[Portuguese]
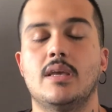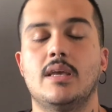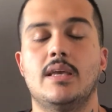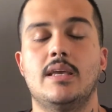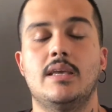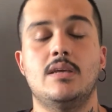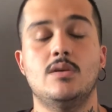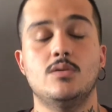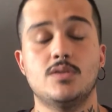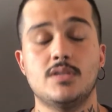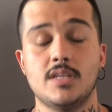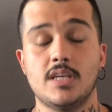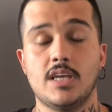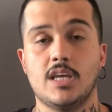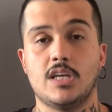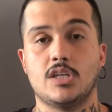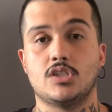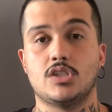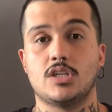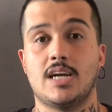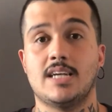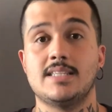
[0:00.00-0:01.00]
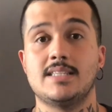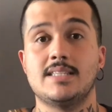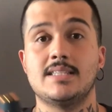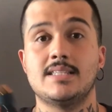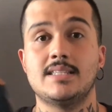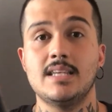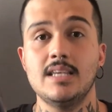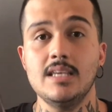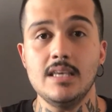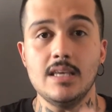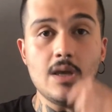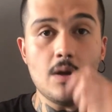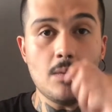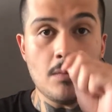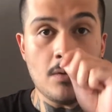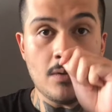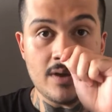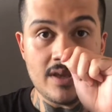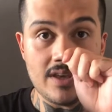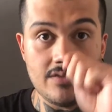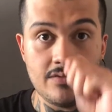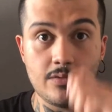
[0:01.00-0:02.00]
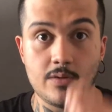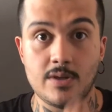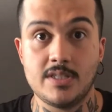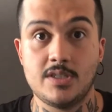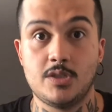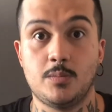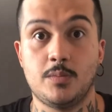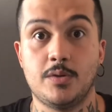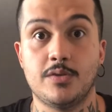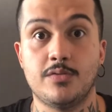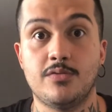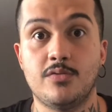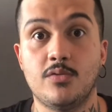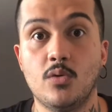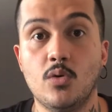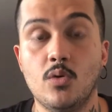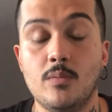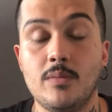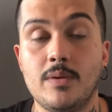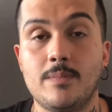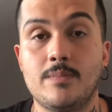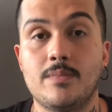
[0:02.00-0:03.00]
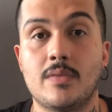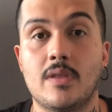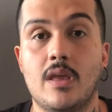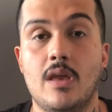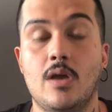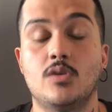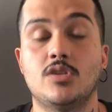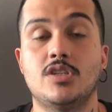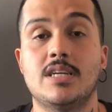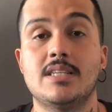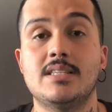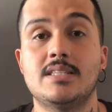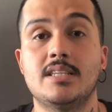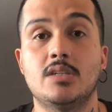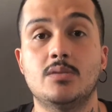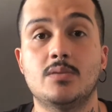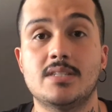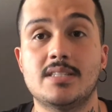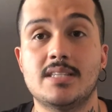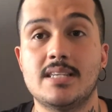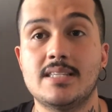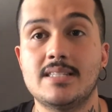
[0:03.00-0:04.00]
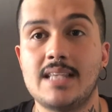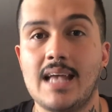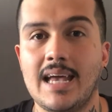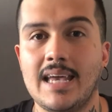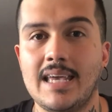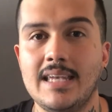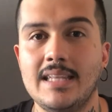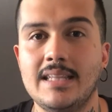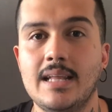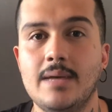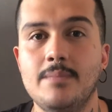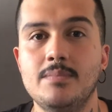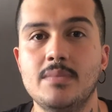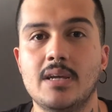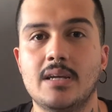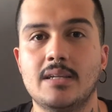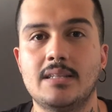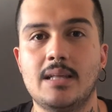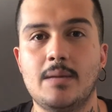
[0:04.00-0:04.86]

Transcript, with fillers: E é o seguinte, assim que eu borrifo este perfume, eu já sinto essa saída da